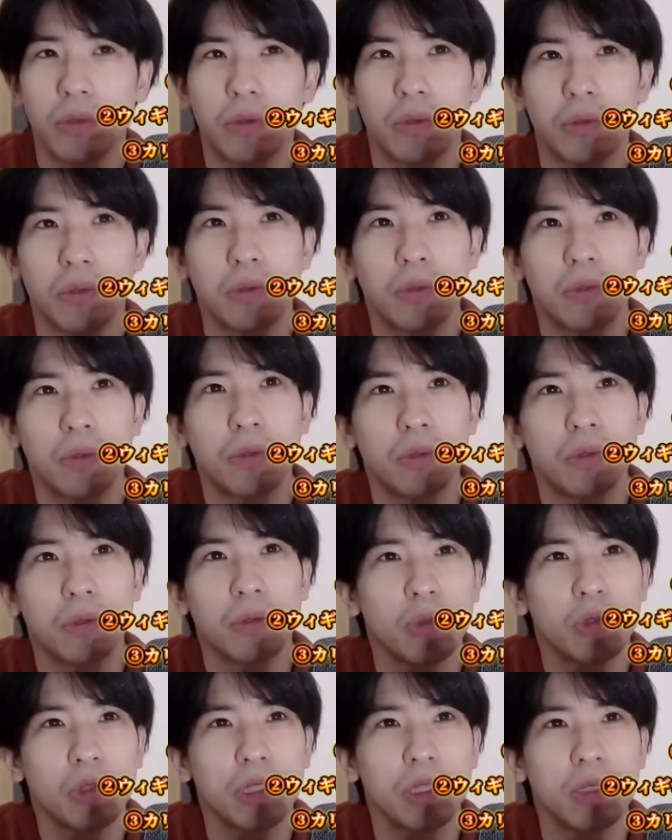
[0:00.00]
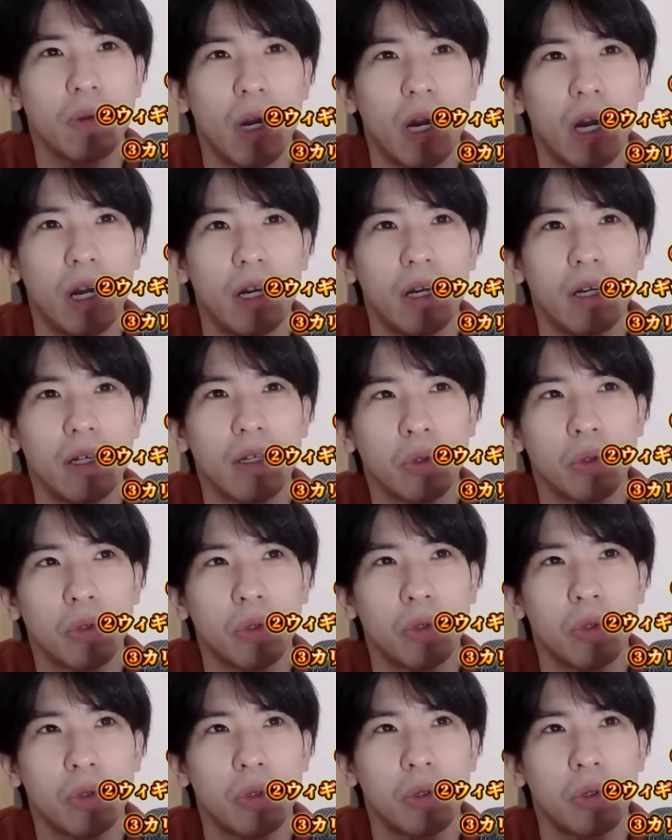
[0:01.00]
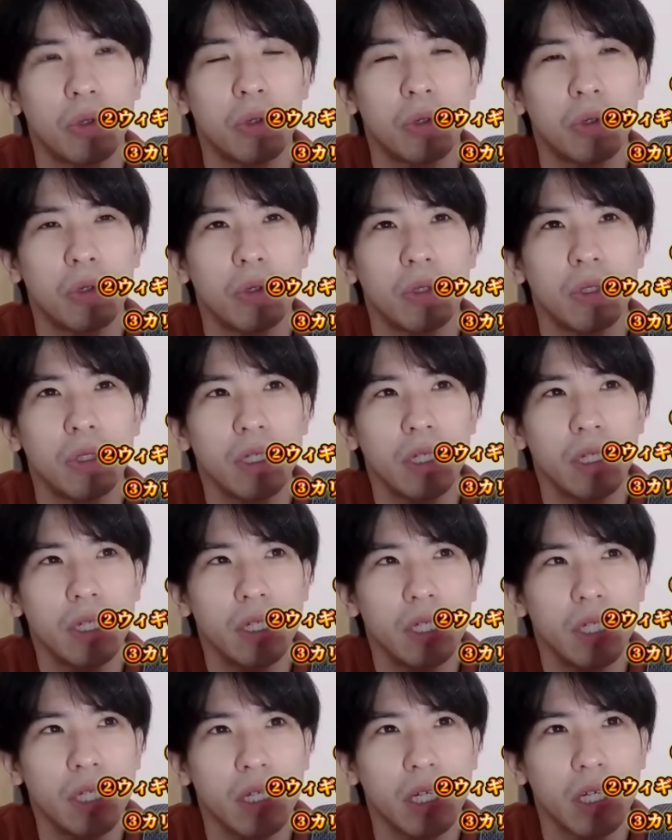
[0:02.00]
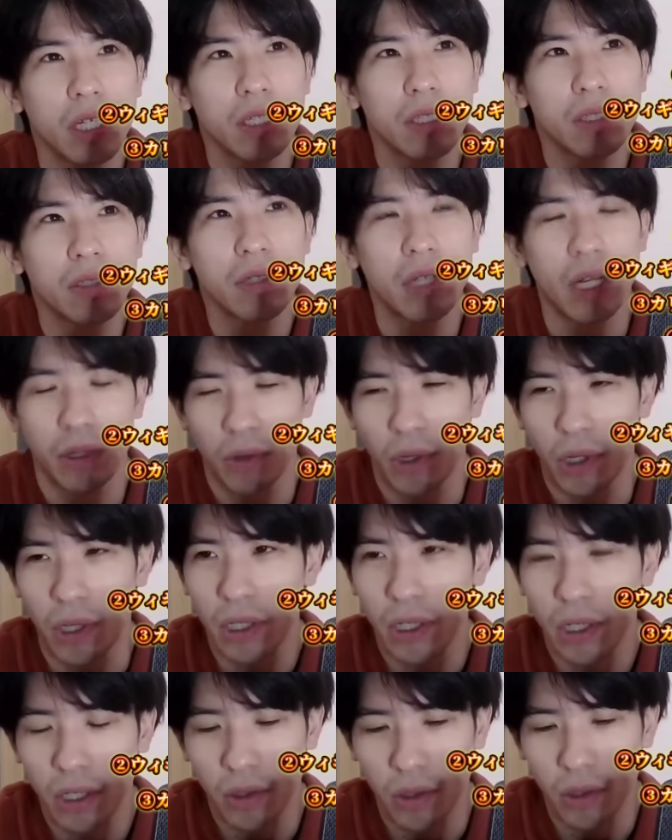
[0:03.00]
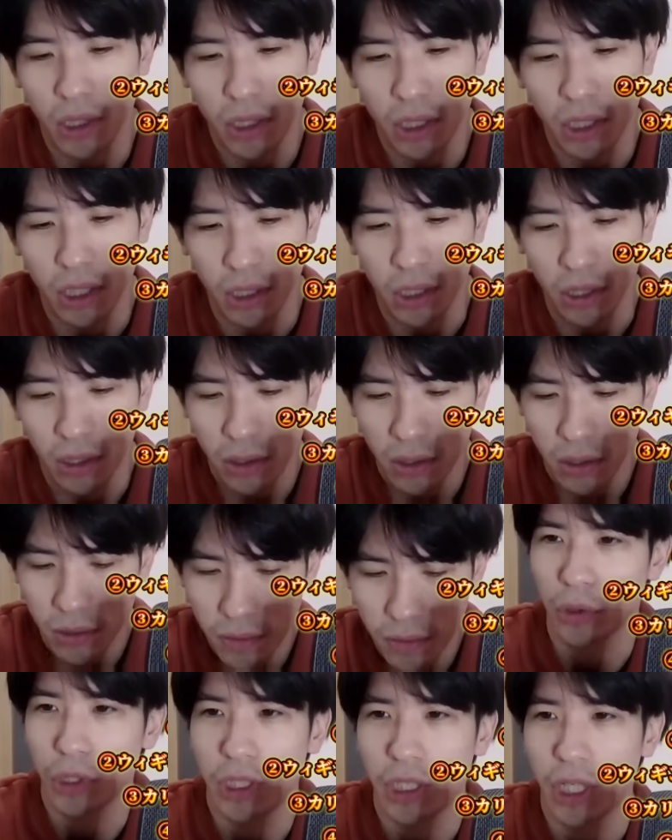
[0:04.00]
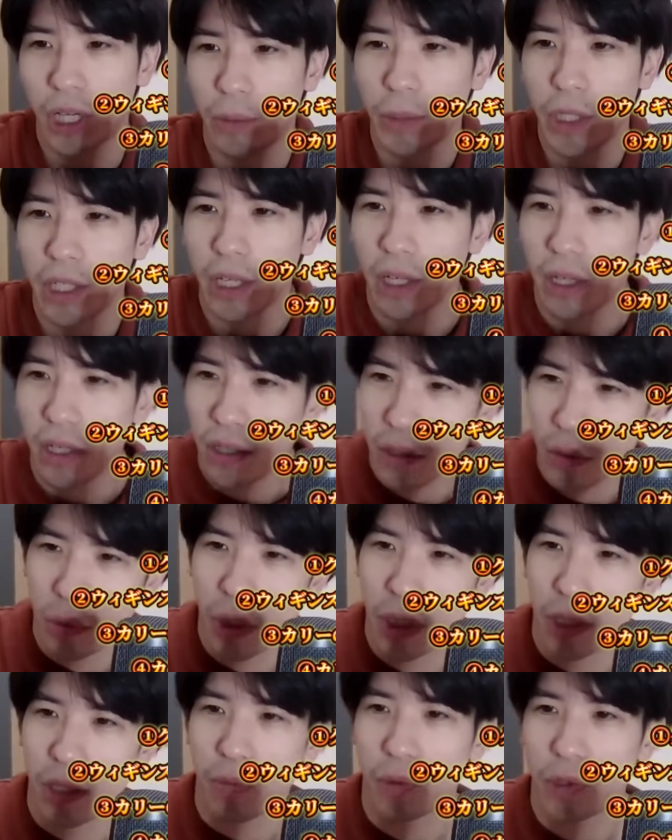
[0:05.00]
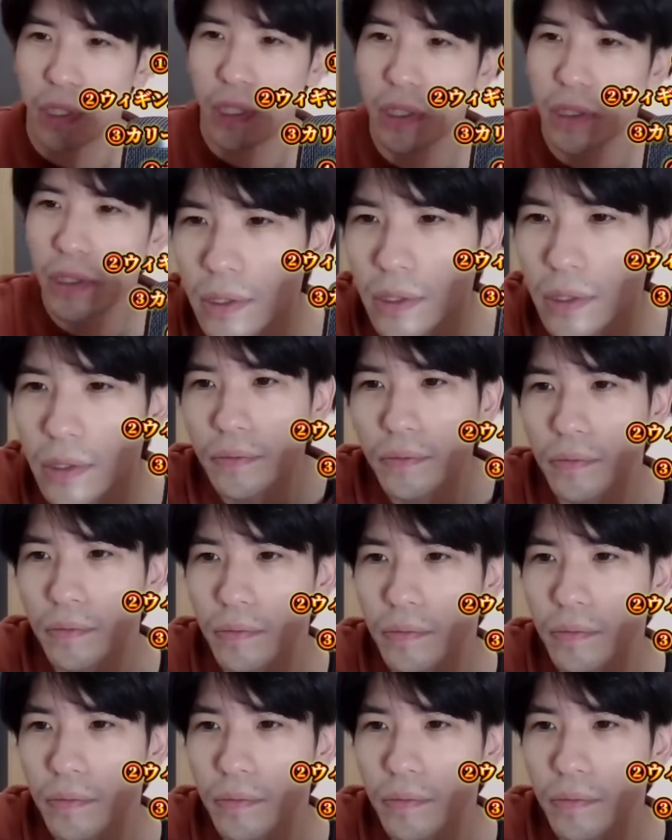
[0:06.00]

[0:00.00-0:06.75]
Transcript: うこの気持ちはここ1ヶ月ぐらいは変わってないかな今日の試合見た上でもね